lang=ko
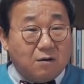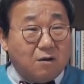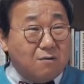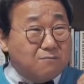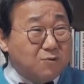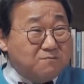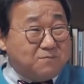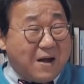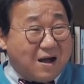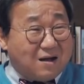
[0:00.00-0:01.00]
어,
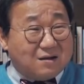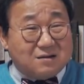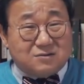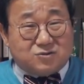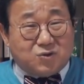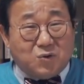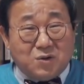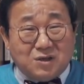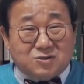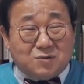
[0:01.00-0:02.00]
문빠!
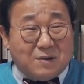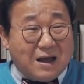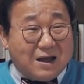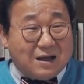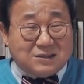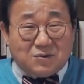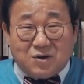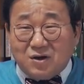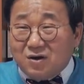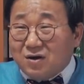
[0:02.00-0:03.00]
조용히 좀
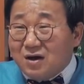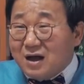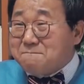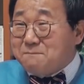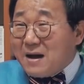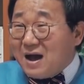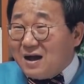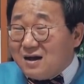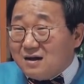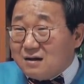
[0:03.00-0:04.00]
하시고요.
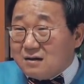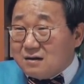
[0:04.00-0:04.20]
안빠!